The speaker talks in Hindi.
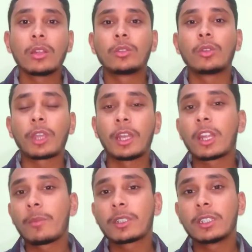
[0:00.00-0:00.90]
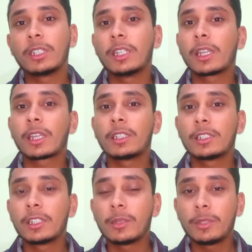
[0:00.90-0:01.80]
तो कहने का मकसद ये है कि
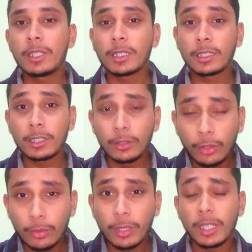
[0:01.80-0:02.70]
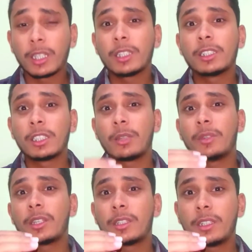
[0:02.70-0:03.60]
जितने भी ऐसे यूट्यूबर हैं या जितने
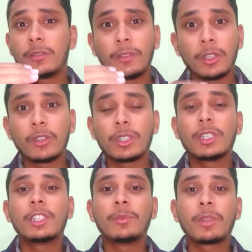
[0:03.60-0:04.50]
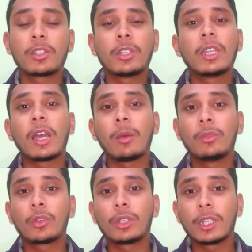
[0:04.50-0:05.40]
भी ऐसी वीडियोस हैं जिन पर जो है आप
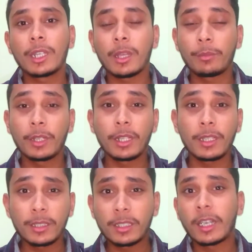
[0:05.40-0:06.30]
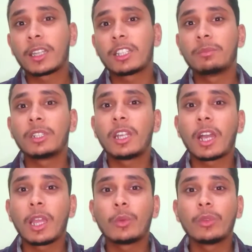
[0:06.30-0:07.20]
लोगों ने अपने इस तरह के थंबनेल
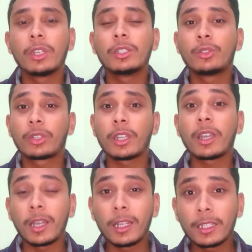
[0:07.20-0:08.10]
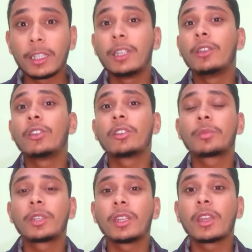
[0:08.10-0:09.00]
लगाए हुए हैं जो कि गलत हैं यूट्यूब
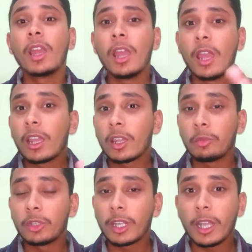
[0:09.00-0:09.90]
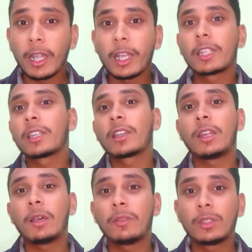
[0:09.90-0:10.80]
की कम्युनिटी गाइडलाइन के
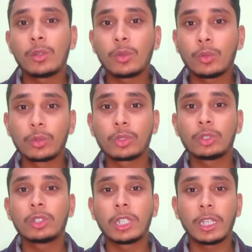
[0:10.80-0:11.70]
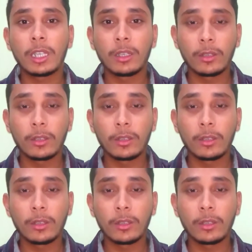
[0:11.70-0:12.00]
खिलाफ है तो उनको जो है